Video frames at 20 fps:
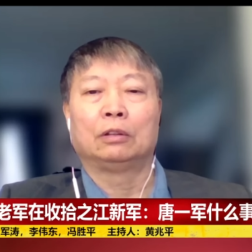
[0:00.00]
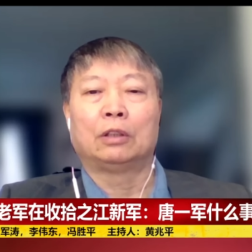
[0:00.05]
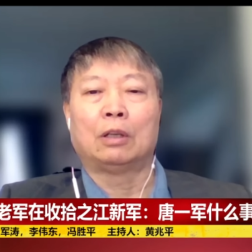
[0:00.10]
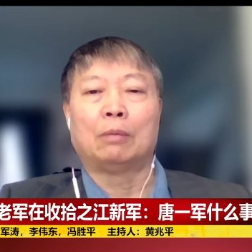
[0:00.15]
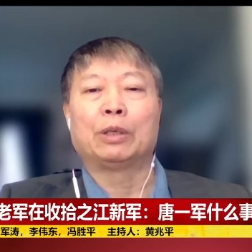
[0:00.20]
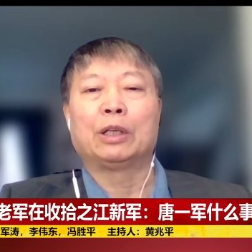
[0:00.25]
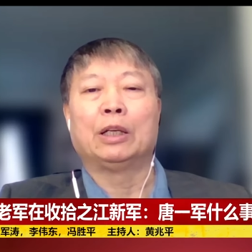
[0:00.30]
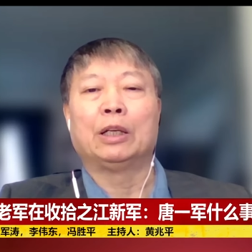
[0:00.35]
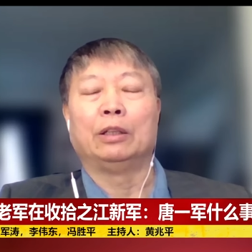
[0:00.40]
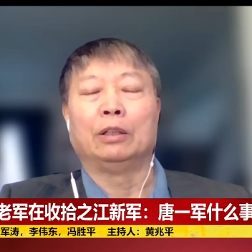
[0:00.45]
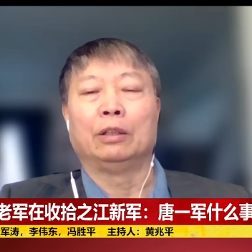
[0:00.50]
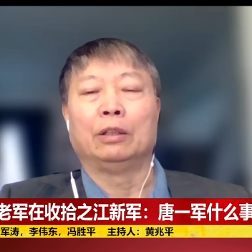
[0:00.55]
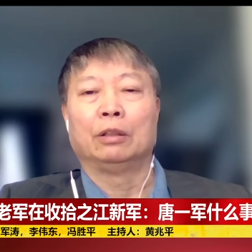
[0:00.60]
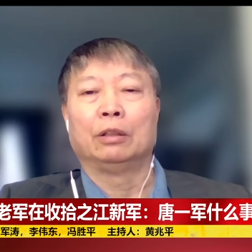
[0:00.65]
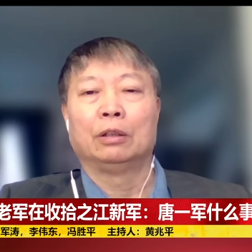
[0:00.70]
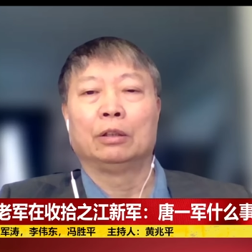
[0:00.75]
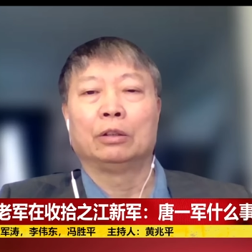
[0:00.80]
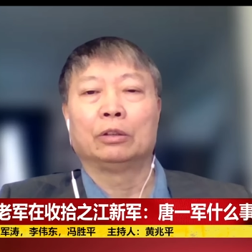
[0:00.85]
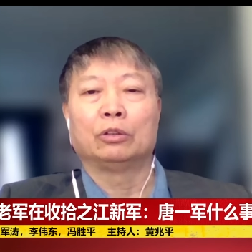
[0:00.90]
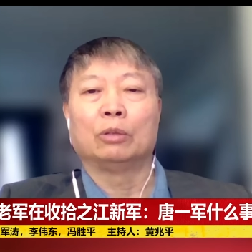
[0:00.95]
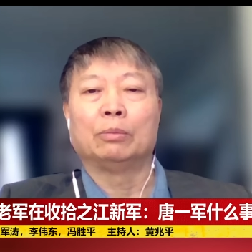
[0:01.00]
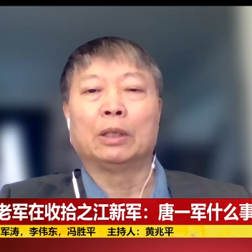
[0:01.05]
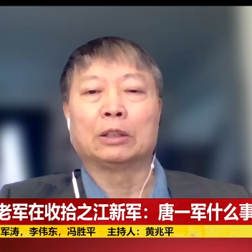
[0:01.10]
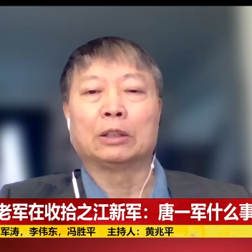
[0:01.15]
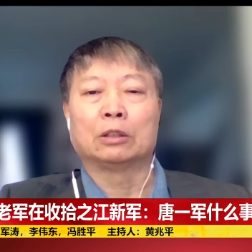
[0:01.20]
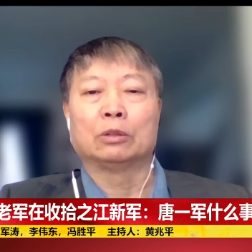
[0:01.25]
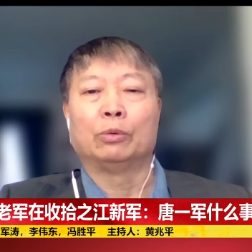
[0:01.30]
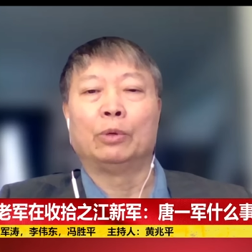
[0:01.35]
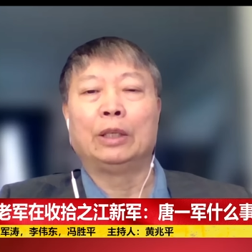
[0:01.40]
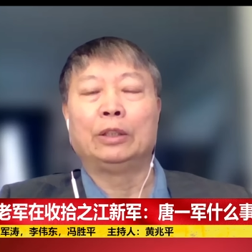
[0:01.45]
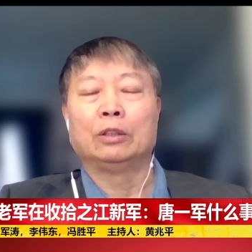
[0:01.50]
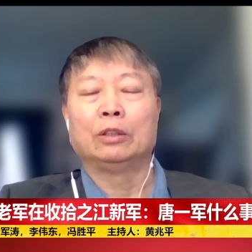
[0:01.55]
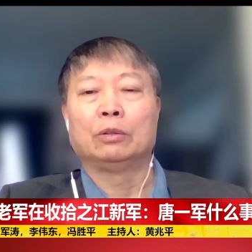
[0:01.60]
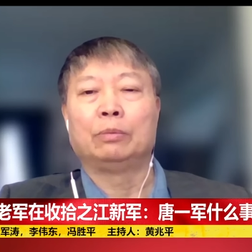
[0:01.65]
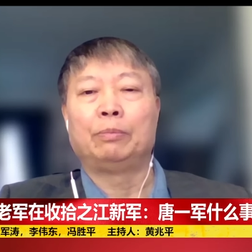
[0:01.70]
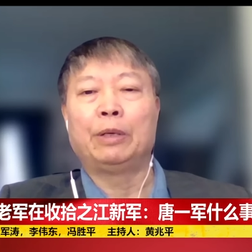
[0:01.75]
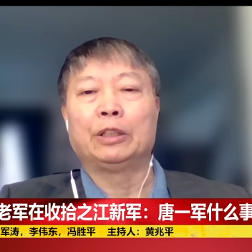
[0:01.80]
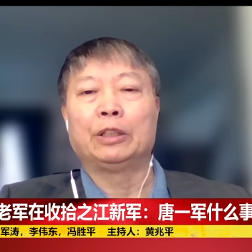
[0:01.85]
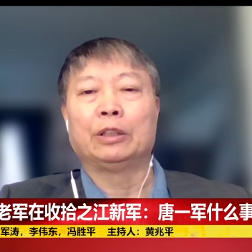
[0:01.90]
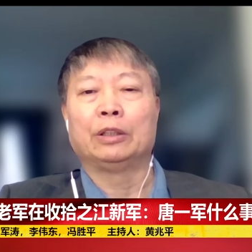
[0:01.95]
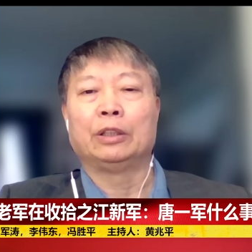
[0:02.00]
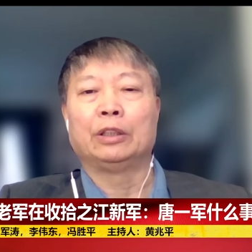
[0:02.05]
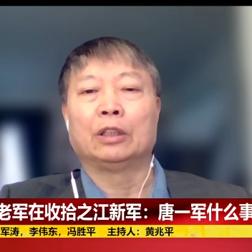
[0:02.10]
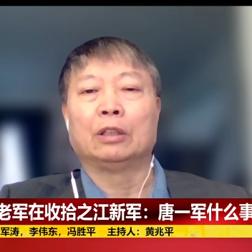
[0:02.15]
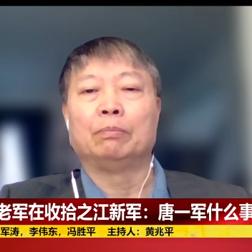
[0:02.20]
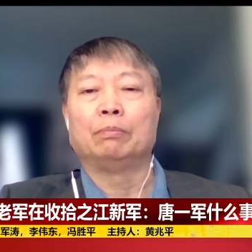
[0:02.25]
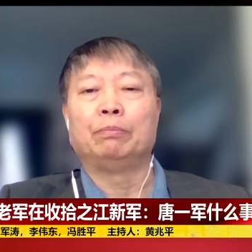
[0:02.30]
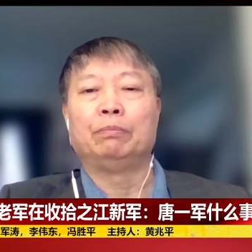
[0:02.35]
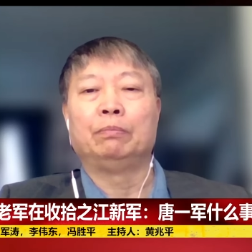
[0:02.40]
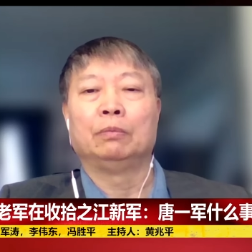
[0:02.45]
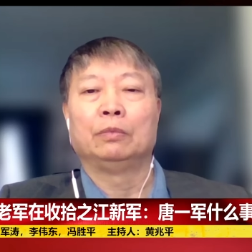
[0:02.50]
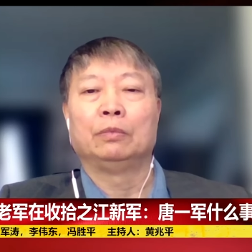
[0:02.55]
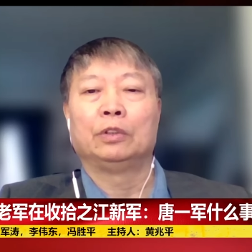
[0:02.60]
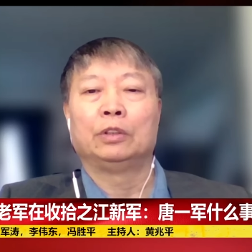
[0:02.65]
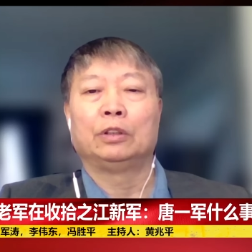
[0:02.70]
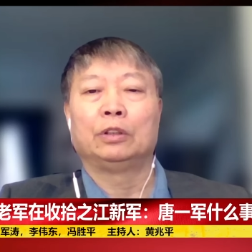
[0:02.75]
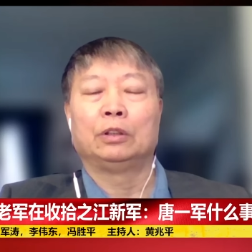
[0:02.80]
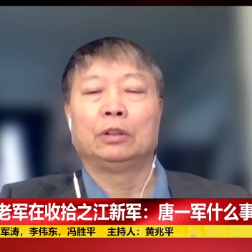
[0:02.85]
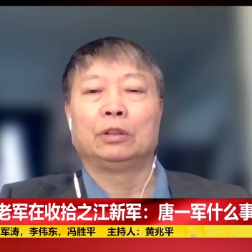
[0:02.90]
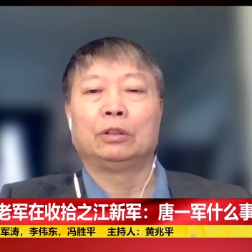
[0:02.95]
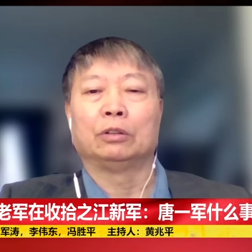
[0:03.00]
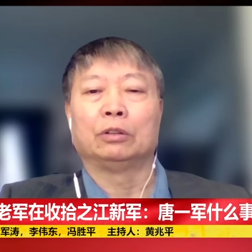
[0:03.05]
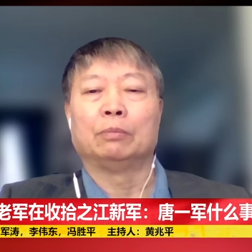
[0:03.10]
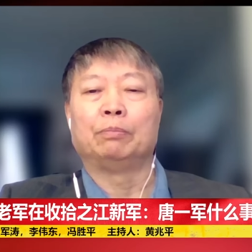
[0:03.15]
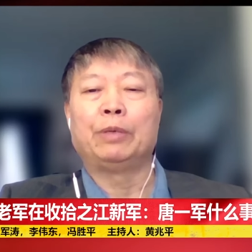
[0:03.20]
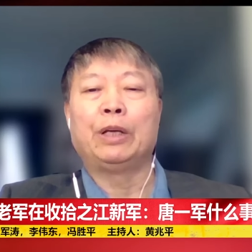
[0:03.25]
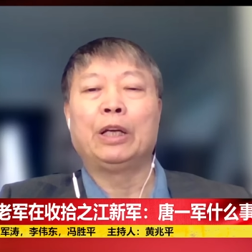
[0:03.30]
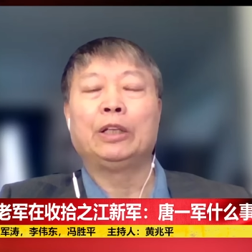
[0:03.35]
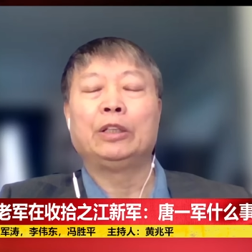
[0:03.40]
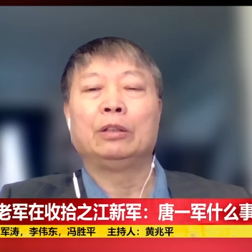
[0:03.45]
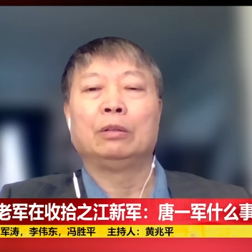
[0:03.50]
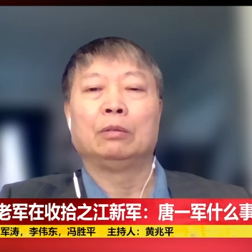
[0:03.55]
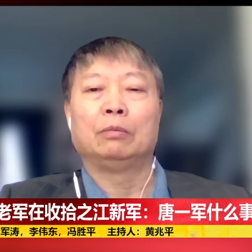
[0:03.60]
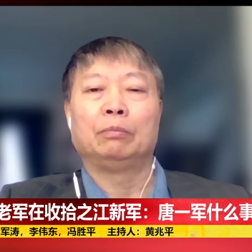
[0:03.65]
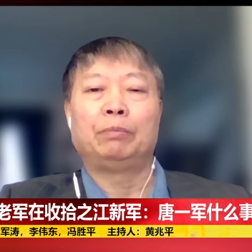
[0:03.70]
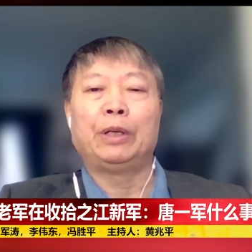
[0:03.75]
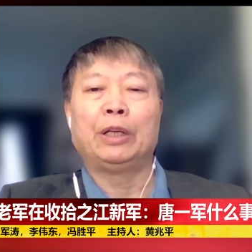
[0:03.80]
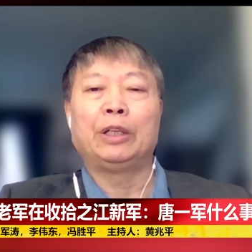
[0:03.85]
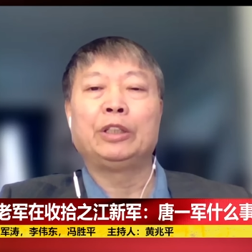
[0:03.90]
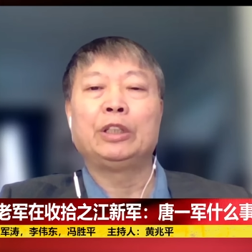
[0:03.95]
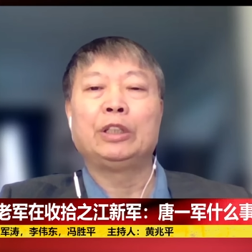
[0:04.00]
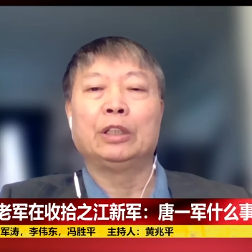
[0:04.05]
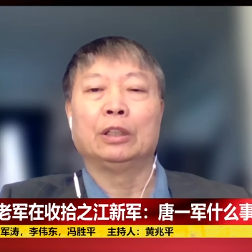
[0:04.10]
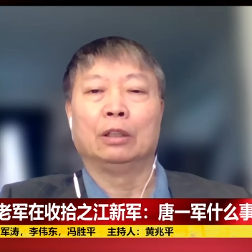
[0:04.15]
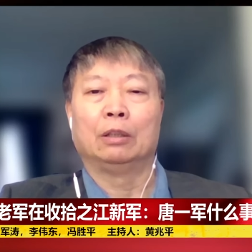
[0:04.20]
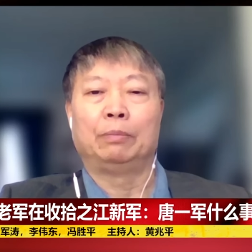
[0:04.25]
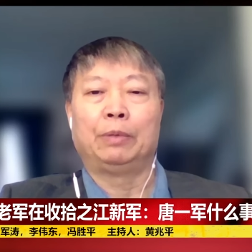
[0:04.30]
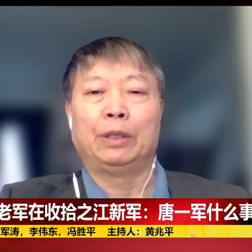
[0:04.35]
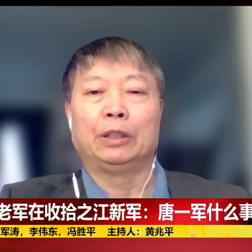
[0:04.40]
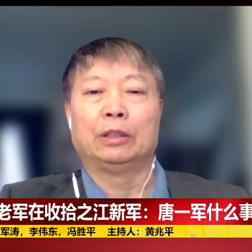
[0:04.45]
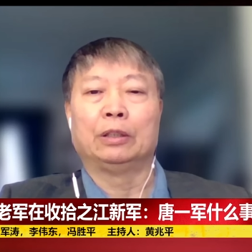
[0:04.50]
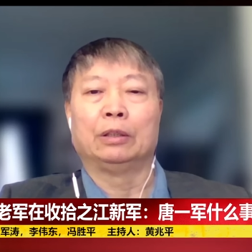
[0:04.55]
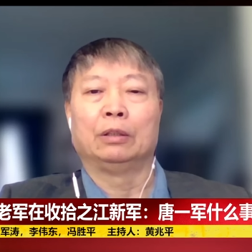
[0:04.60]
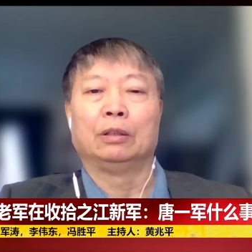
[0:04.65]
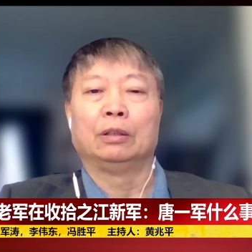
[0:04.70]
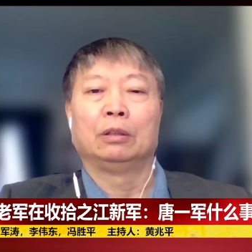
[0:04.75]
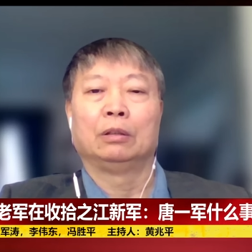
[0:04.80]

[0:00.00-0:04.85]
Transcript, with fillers: 他不肯，所以把石文安就变成一个就是编编译了，变成